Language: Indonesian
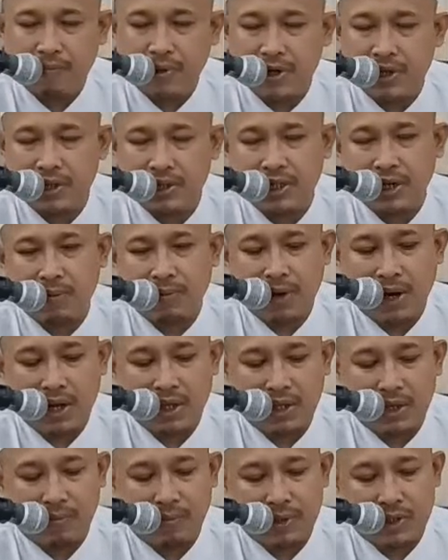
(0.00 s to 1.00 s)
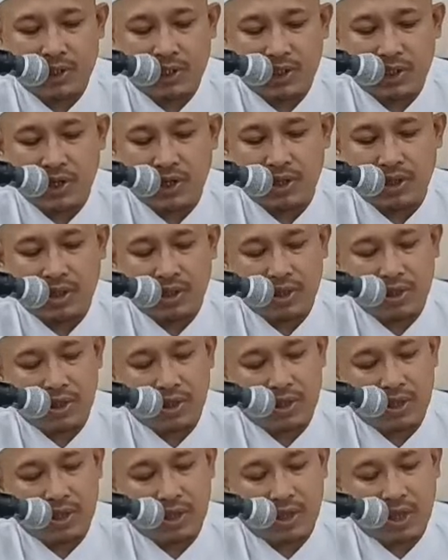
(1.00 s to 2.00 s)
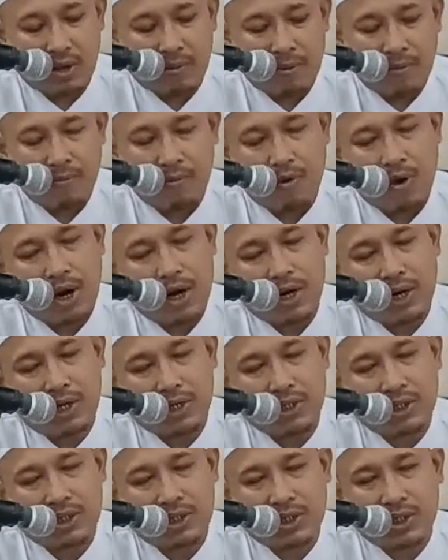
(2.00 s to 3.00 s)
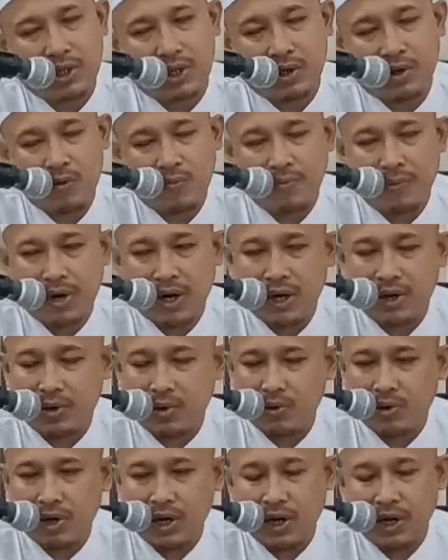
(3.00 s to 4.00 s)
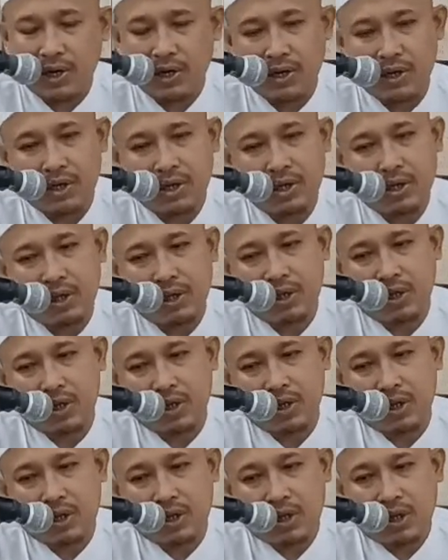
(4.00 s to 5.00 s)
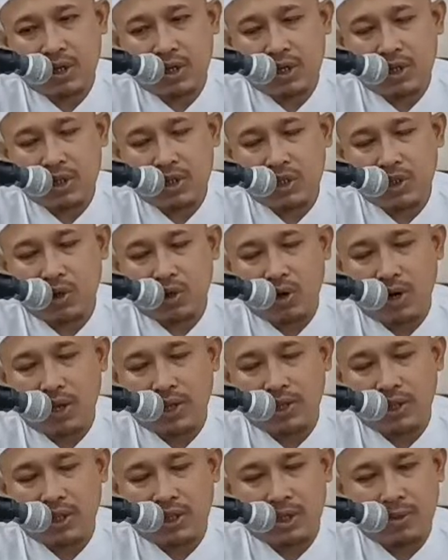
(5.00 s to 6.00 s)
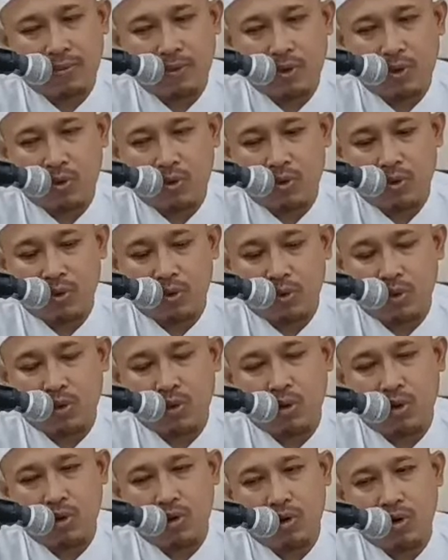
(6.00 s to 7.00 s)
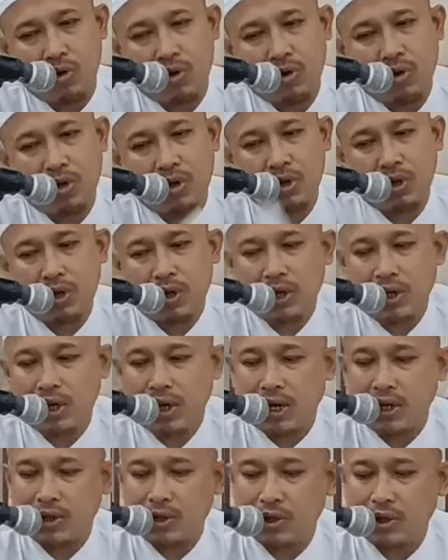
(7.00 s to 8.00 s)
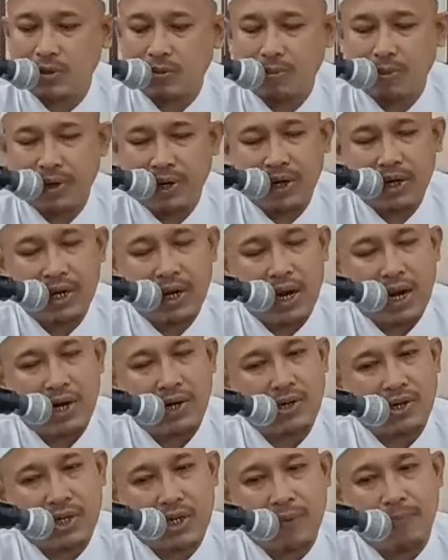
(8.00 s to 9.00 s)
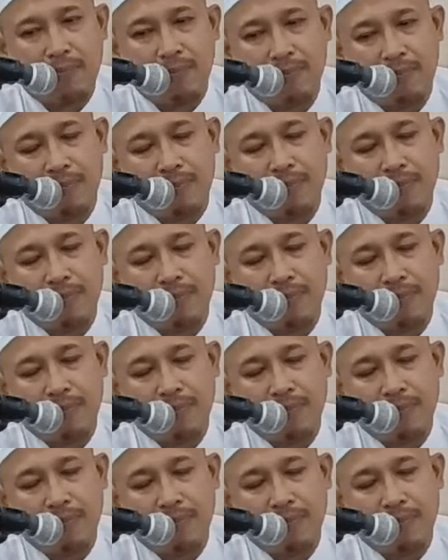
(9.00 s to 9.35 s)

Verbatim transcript: badhe jamaah teng masjid tapi puanas niku prayogane salate dipun undur ngantos mungkin adem